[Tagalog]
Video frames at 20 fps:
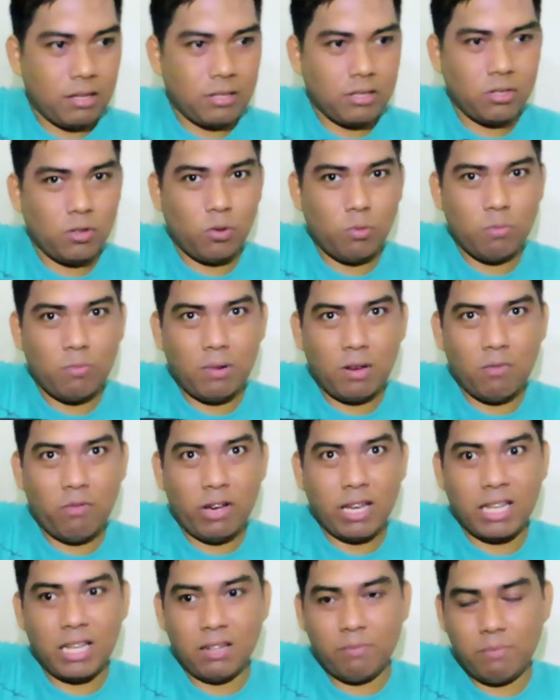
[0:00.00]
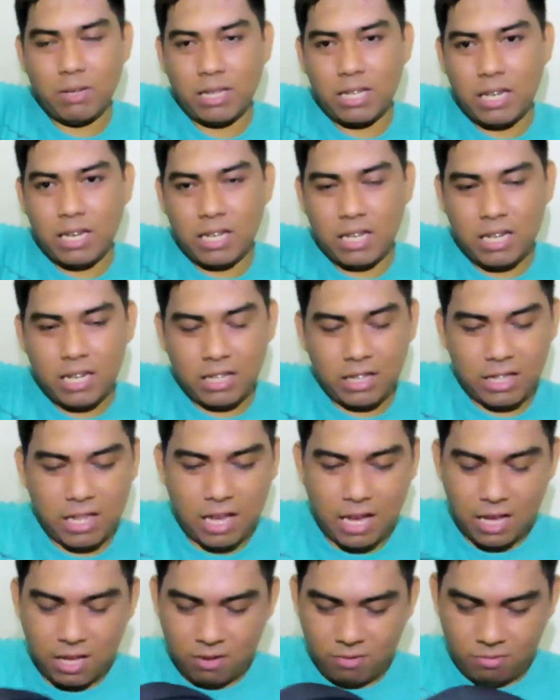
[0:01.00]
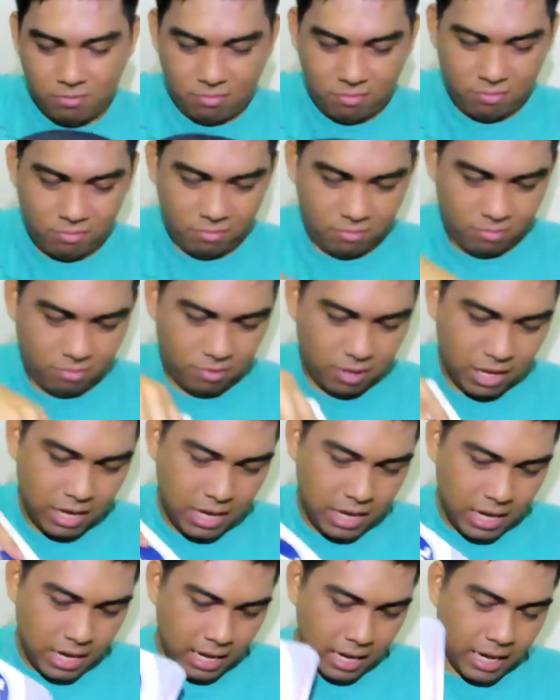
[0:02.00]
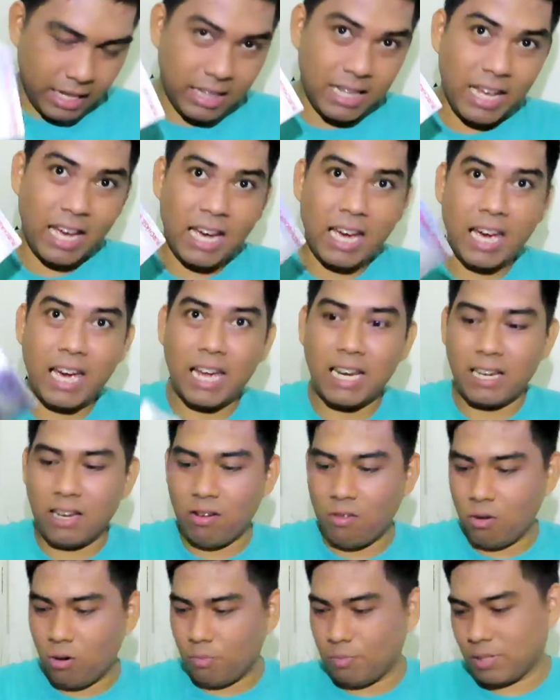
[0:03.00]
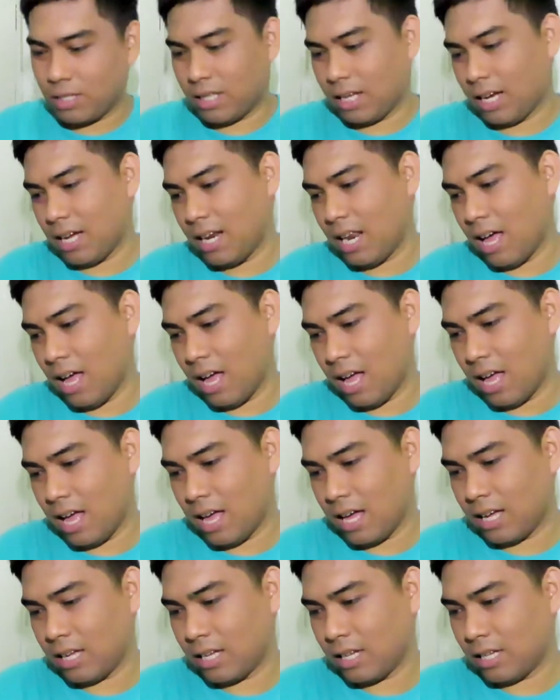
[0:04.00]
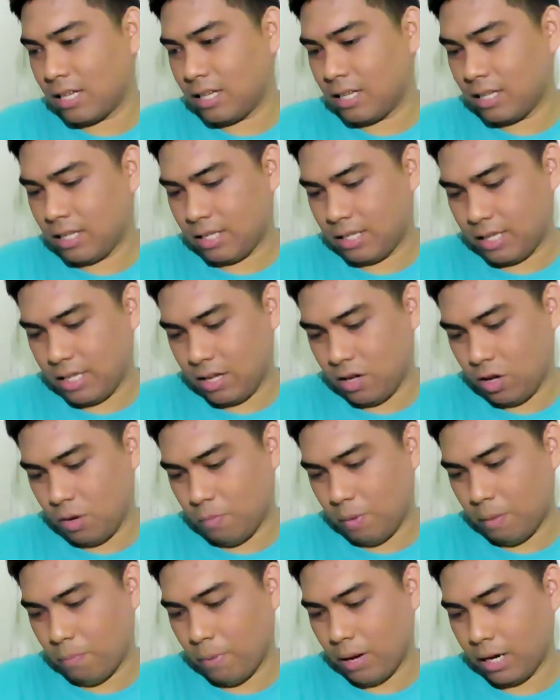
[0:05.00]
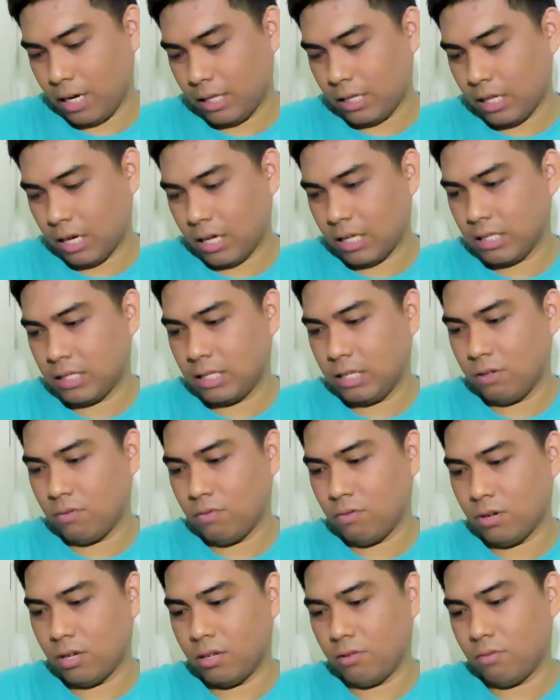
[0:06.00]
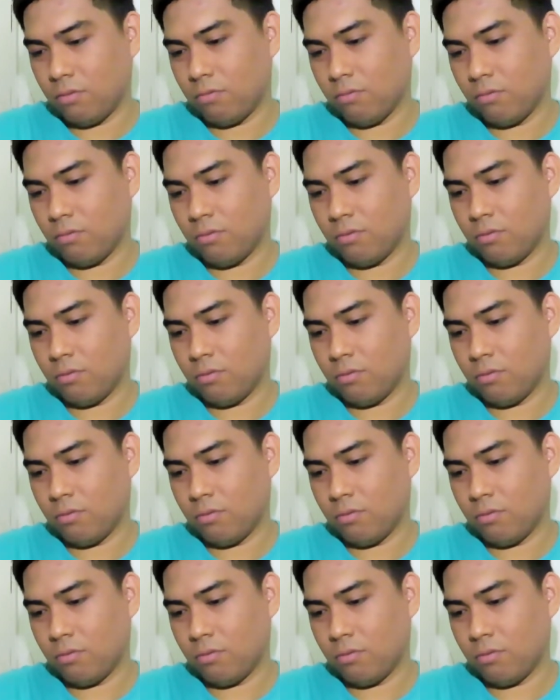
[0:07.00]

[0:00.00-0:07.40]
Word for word: So, why not magdala na lang tayo. And then, oops, teka lang. Hindi ko ipapakita kasi yung ano,